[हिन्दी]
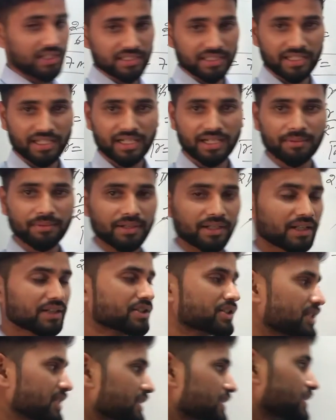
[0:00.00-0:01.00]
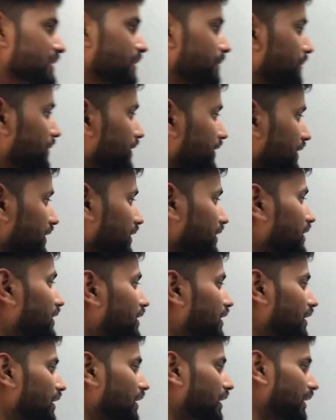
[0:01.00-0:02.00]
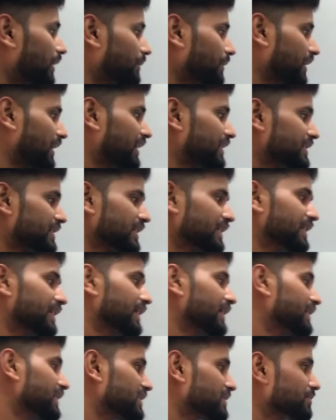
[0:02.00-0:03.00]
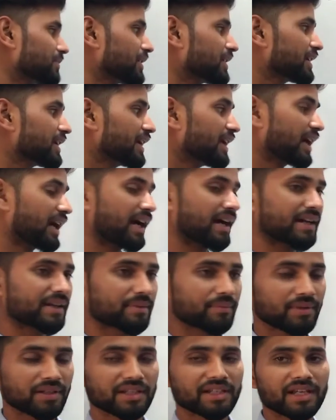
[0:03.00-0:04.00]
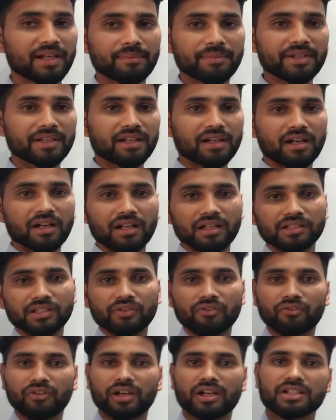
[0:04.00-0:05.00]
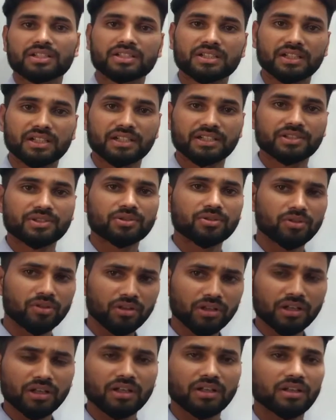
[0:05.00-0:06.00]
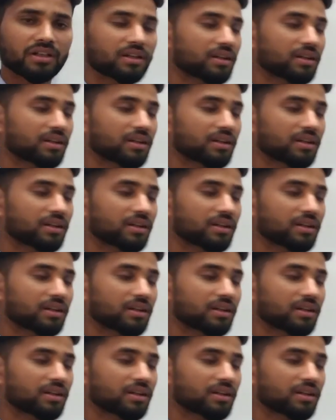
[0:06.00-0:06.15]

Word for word: आ जाएगा हमारा सिक्स मीटर अब यहाँ से रेडियस मिल गई हाइट मिल गई हमें निकालना था व्यास का रेशो और